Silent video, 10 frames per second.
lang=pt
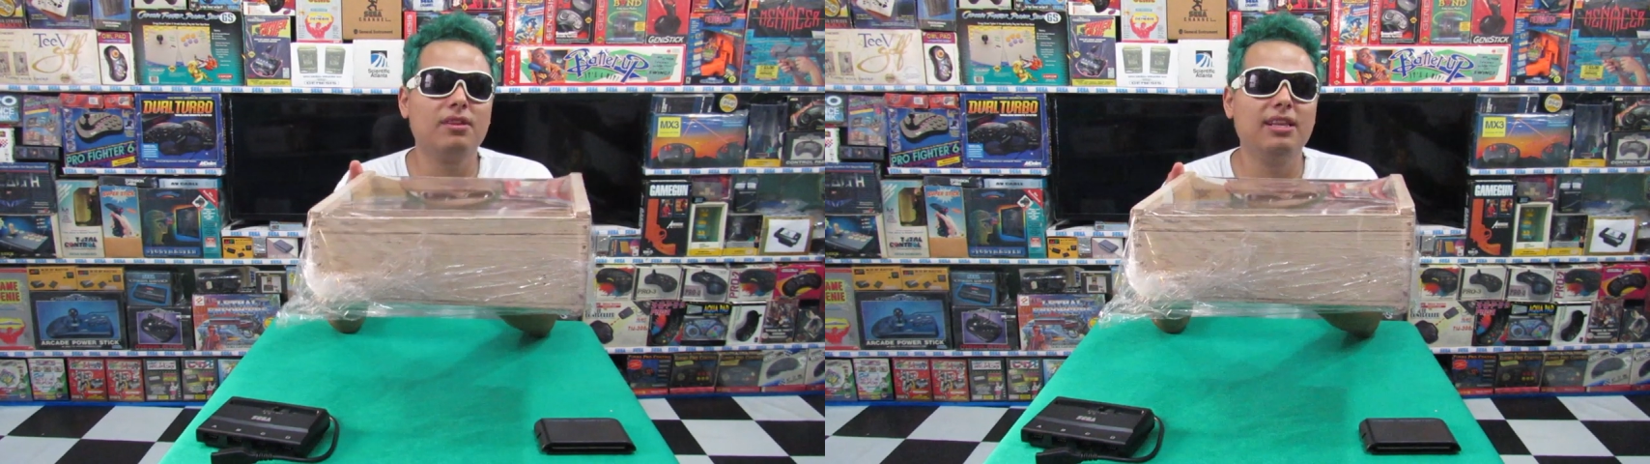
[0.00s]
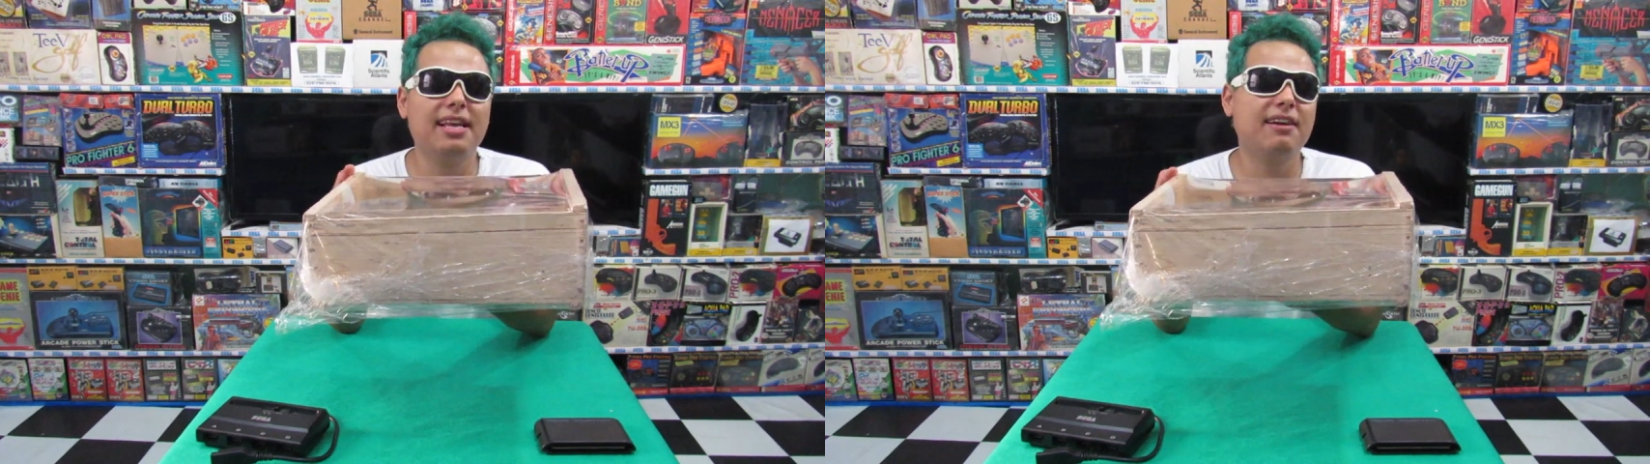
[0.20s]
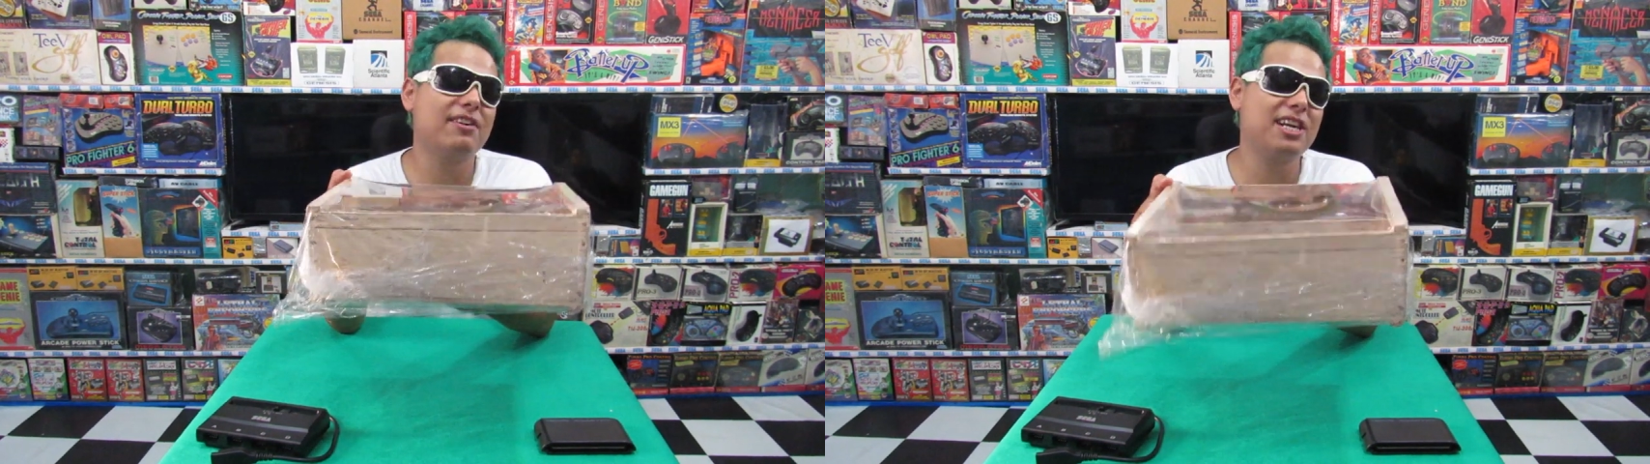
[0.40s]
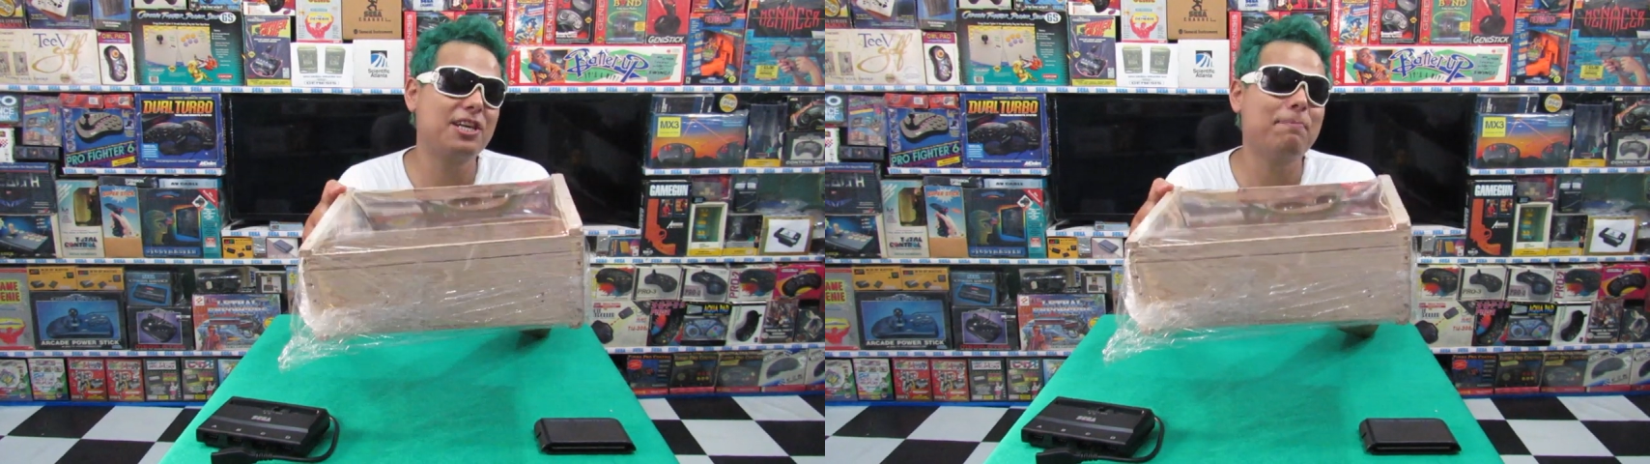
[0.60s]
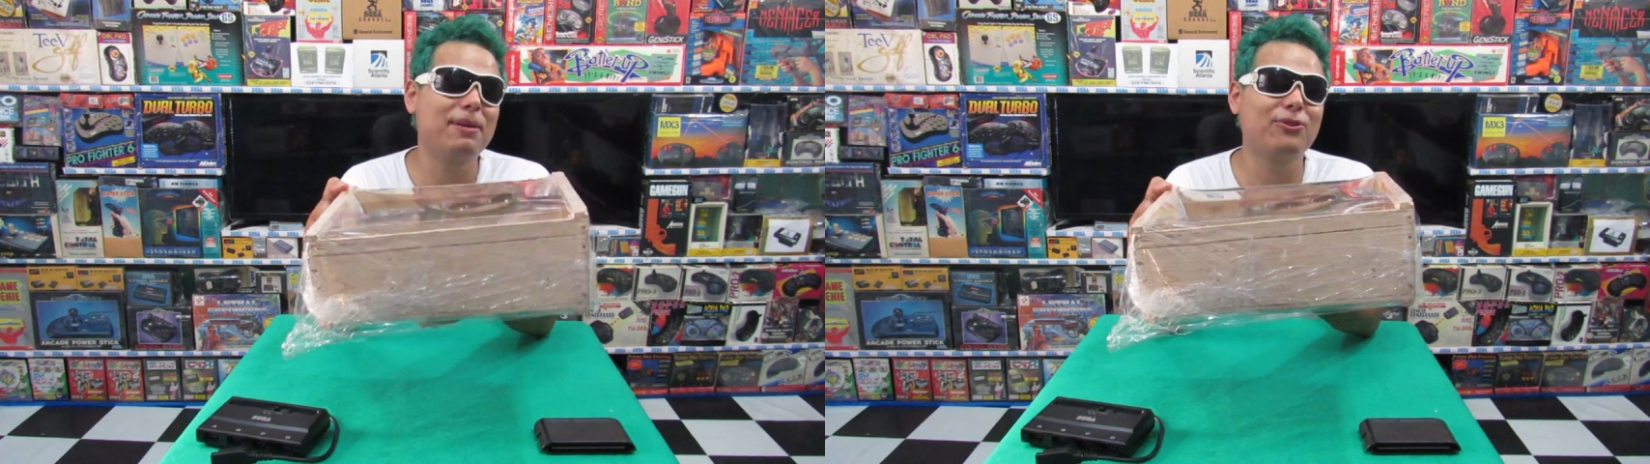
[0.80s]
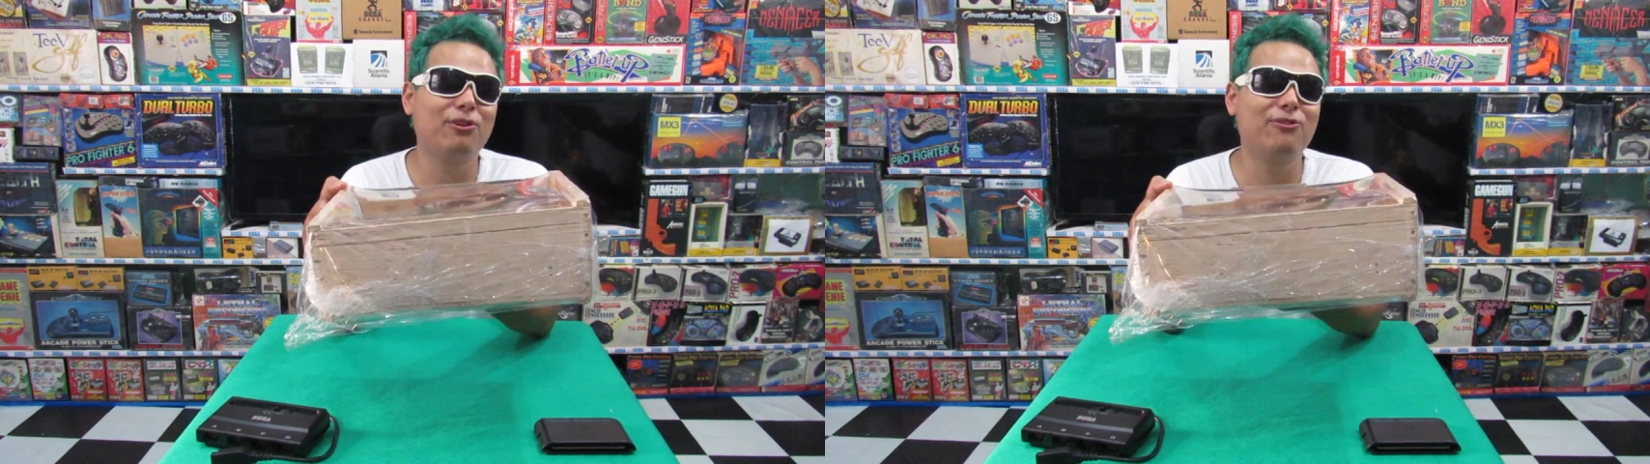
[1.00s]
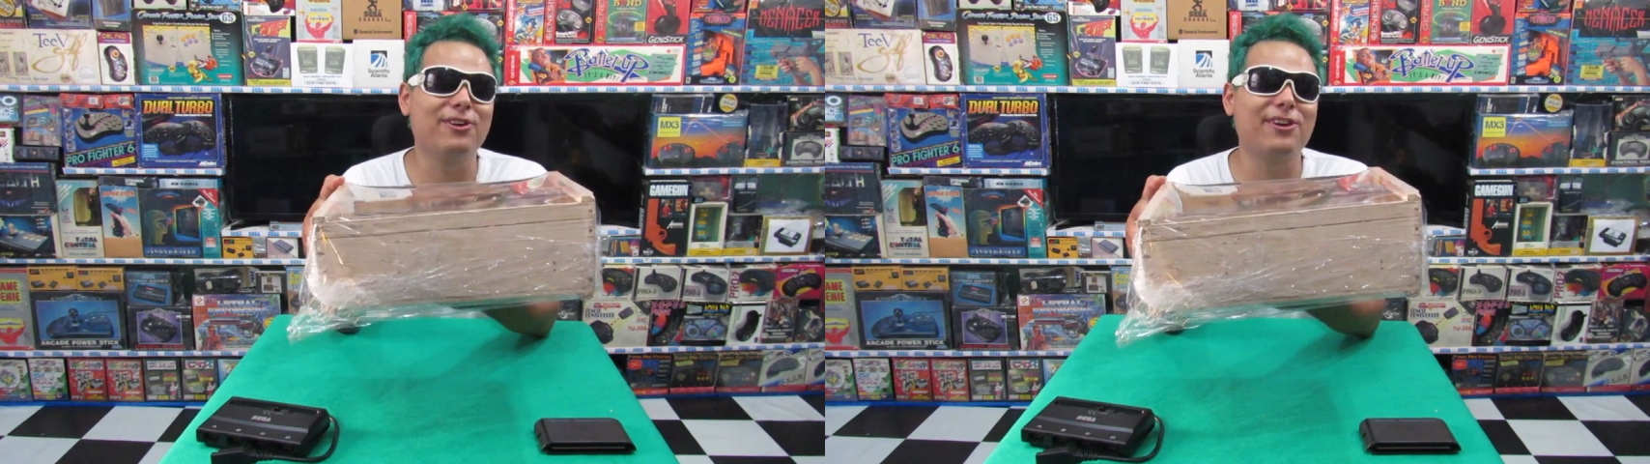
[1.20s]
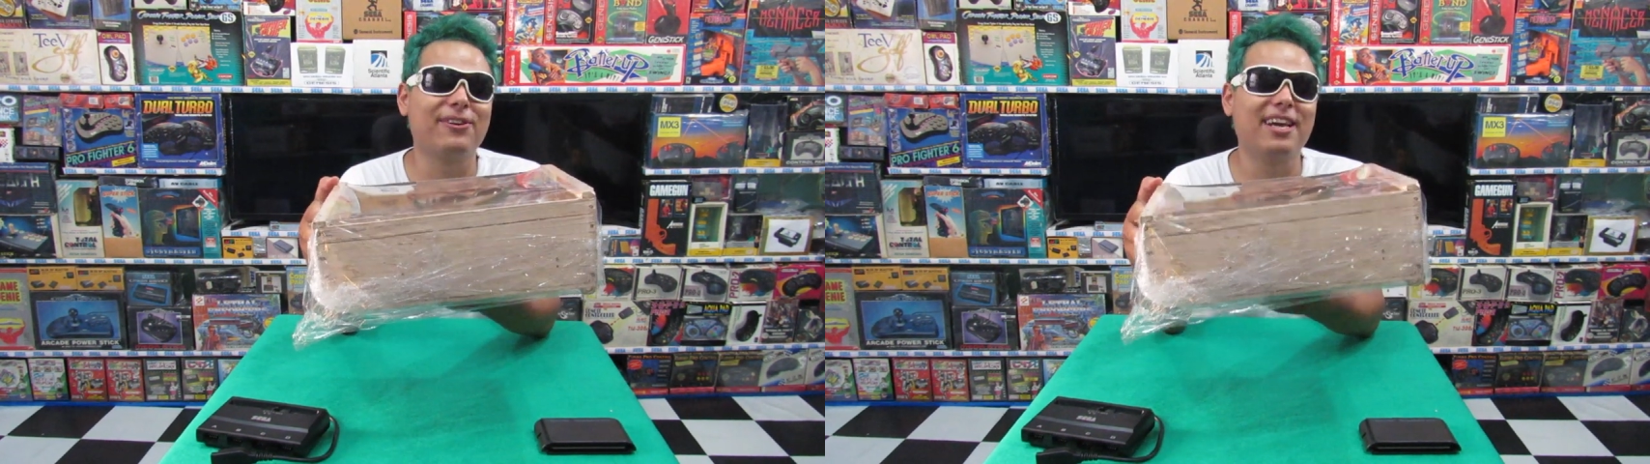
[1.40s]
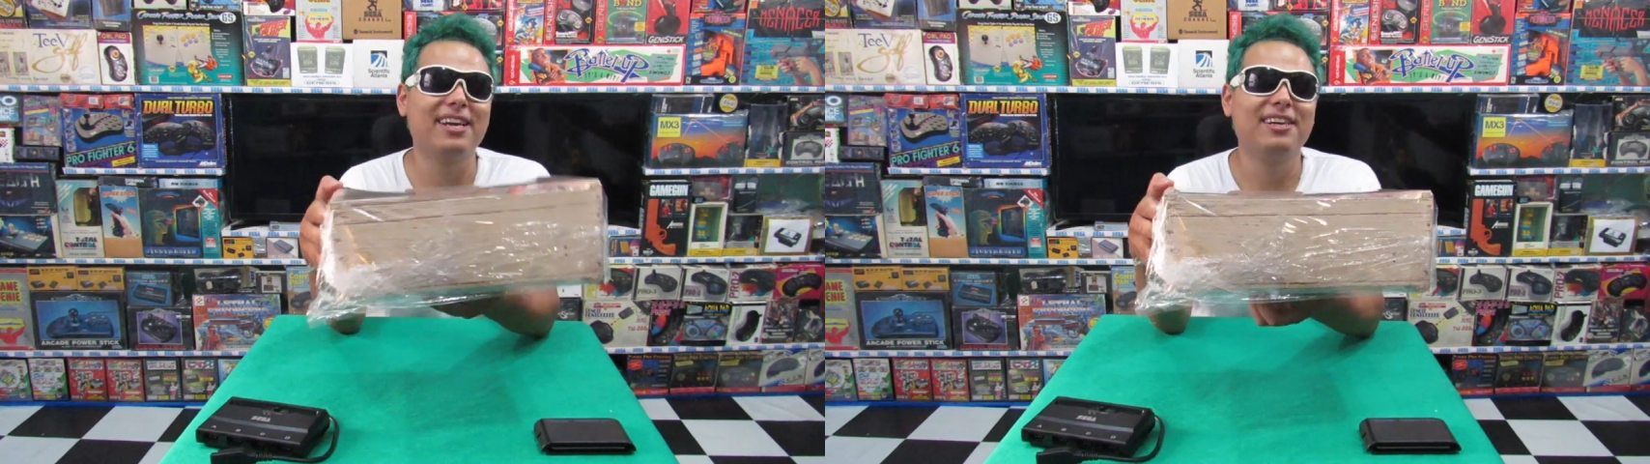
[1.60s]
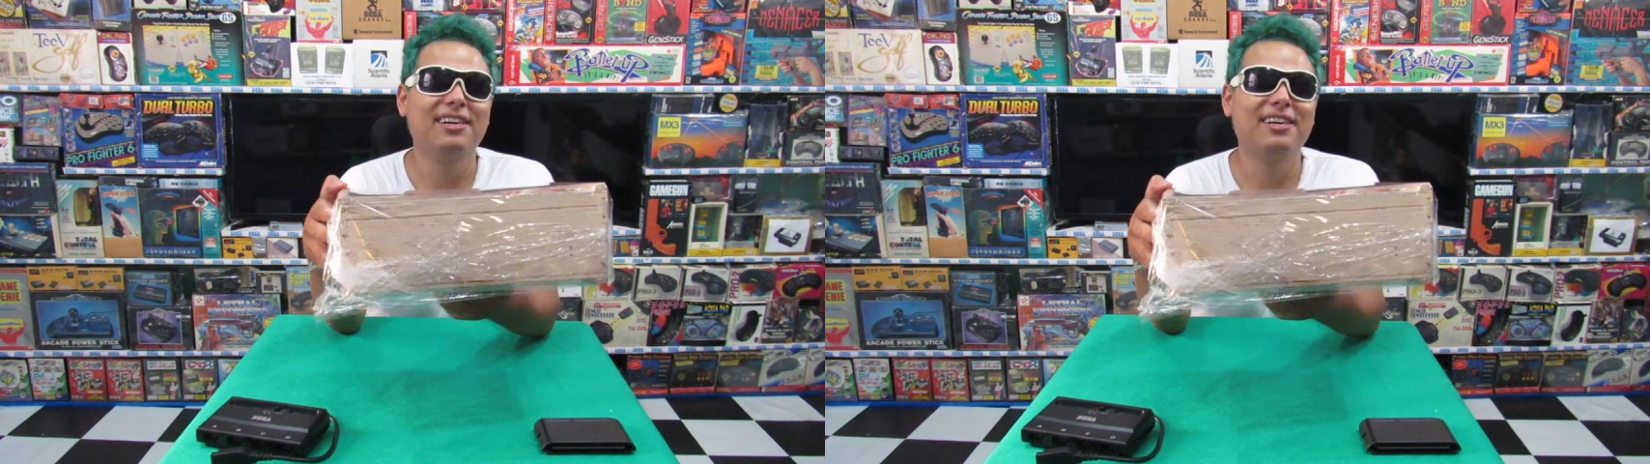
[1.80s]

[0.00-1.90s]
Né? Na verdade, quem pintou fui eu, né?